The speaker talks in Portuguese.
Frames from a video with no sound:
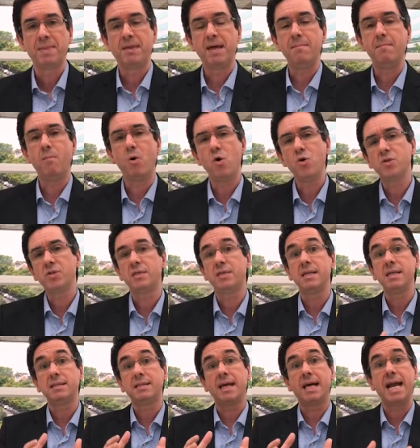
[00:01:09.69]

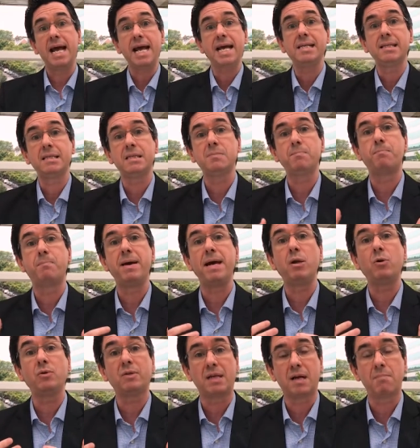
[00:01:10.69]
demonstre interesse
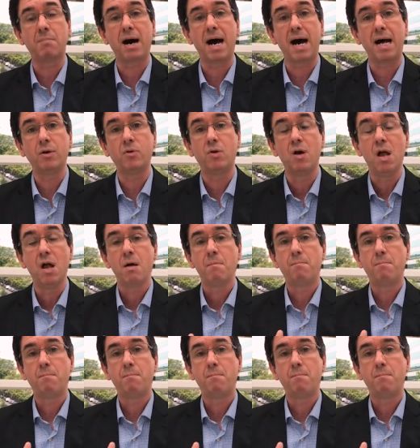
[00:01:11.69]
pelo trabalho